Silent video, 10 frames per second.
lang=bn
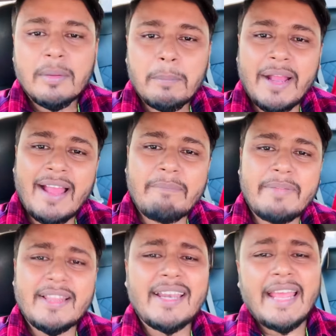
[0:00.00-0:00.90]
ভাই
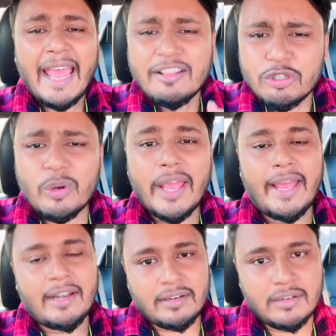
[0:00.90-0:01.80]
আপনাদের এত
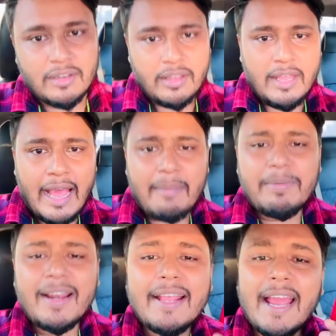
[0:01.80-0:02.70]
জ্ঞান
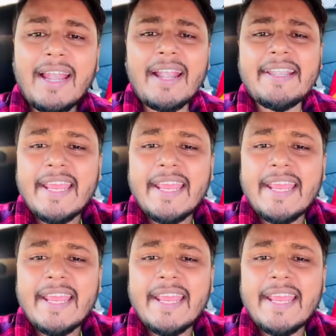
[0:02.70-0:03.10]
আপনারা জ্ঞানের